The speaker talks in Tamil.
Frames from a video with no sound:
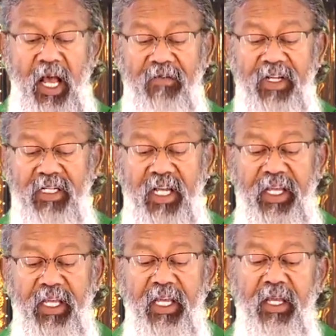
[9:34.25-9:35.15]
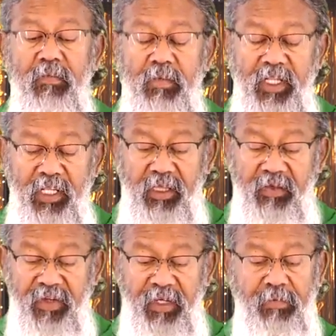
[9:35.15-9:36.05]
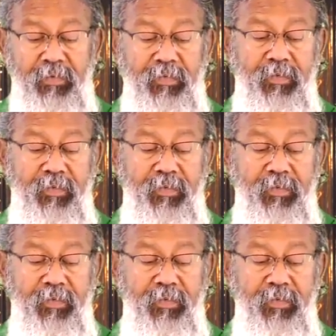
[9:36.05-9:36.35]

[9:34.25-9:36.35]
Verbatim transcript: அவற்றை மிதித்துவிடும்